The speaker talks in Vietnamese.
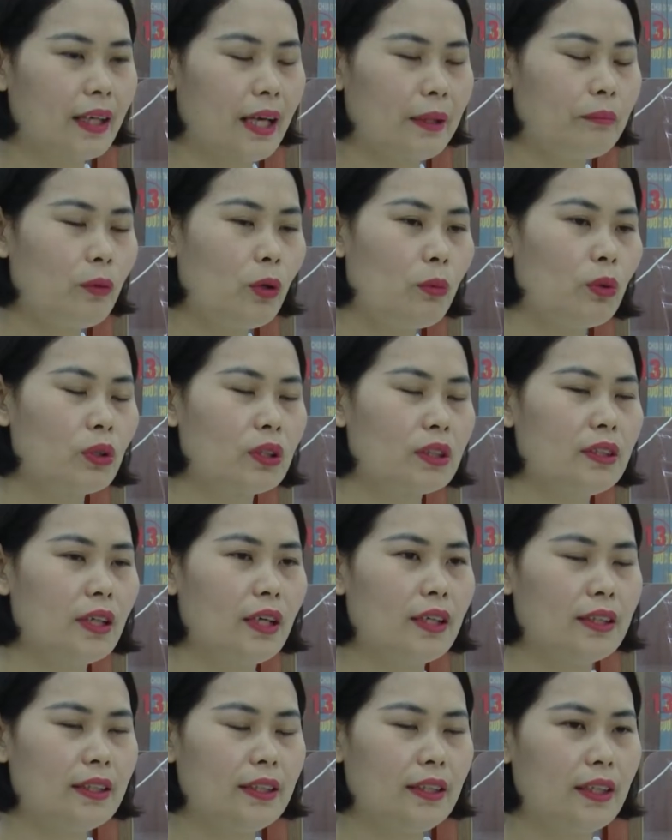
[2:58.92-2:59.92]
Cán bộ một
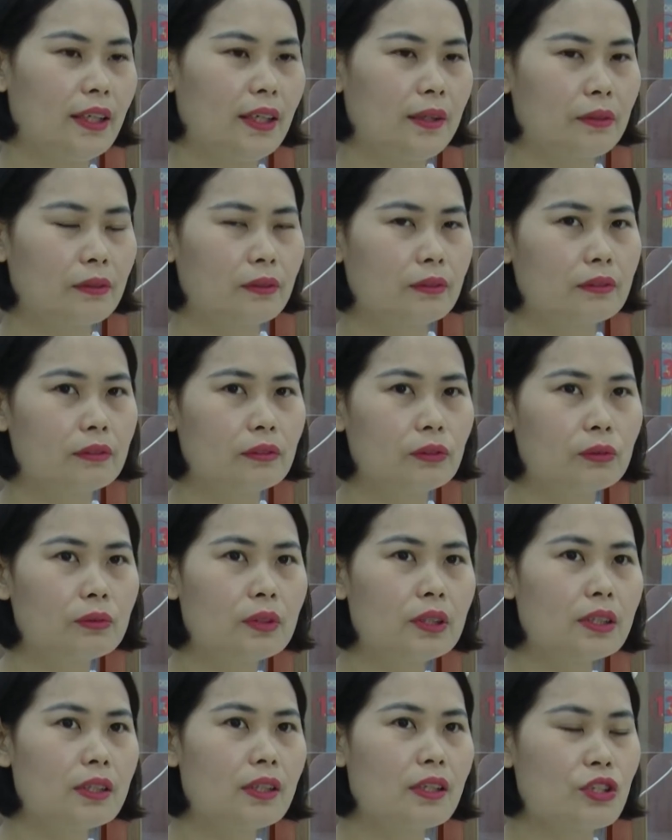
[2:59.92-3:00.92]
cửa thì ờ,
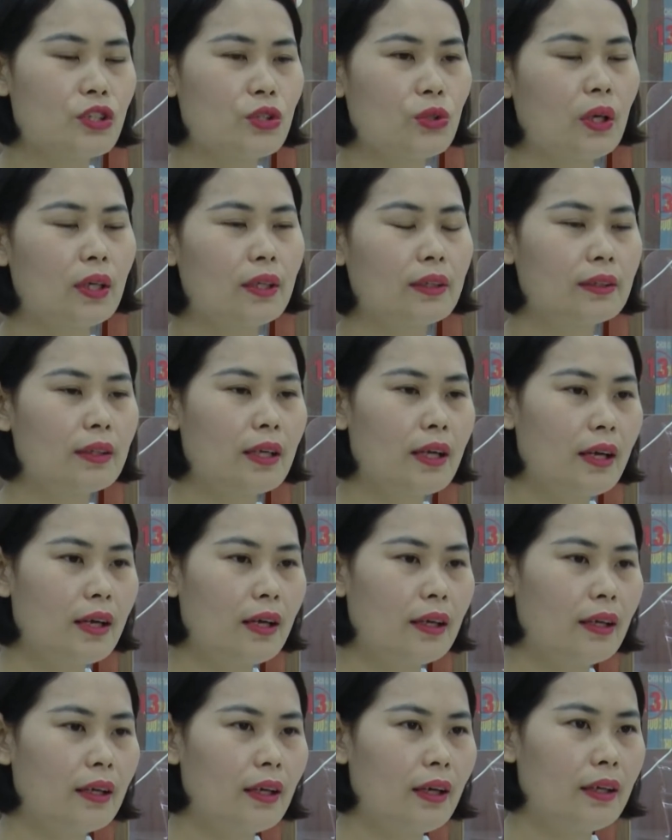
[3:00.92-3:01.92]
cũng thường xuyên
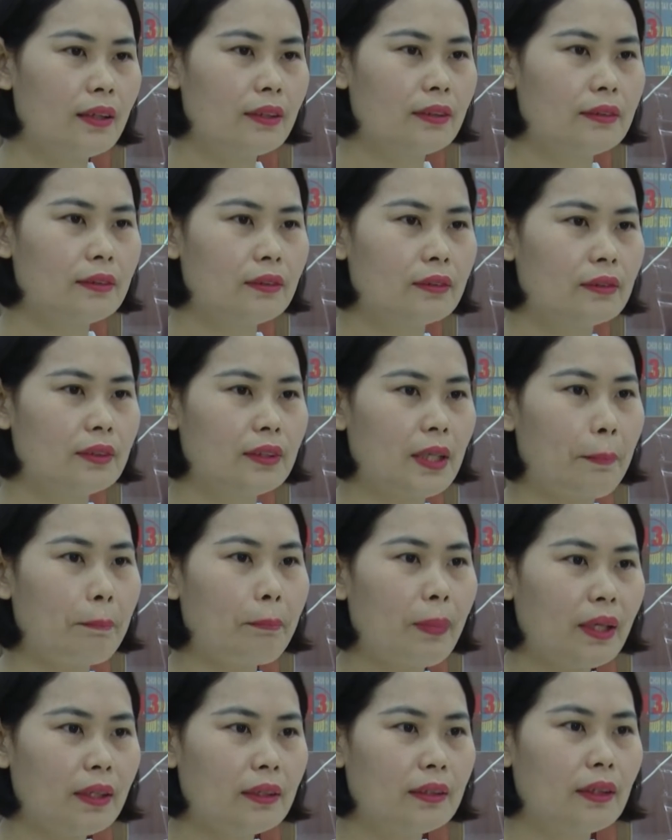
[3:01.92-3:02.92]
ờ, nắm
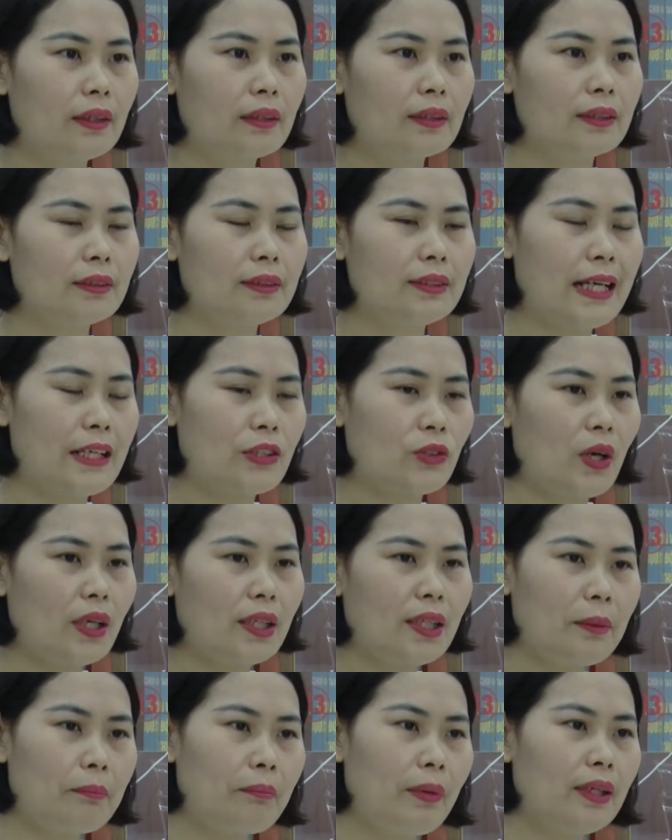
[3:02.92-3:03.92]
bắt được, giả
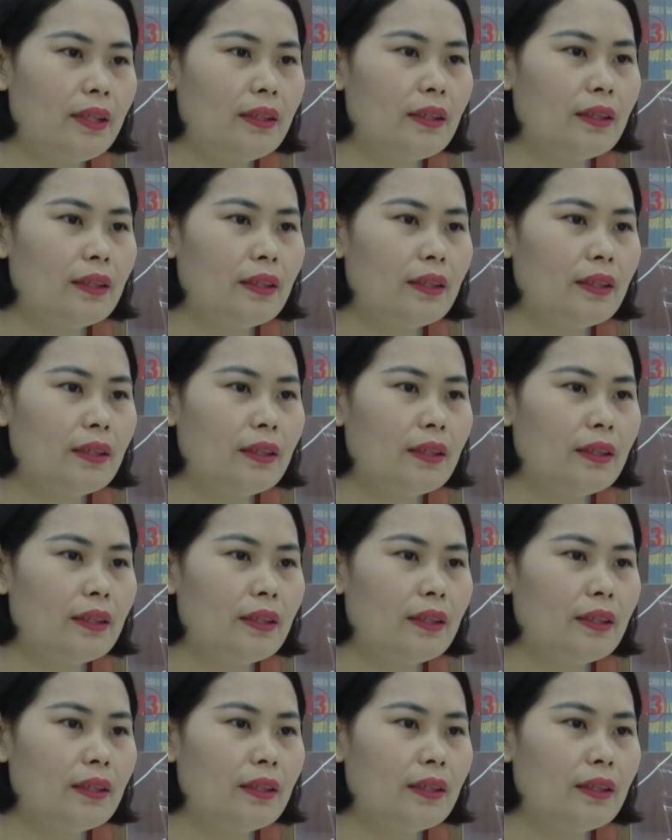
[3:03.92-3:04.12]
soát nắm bắt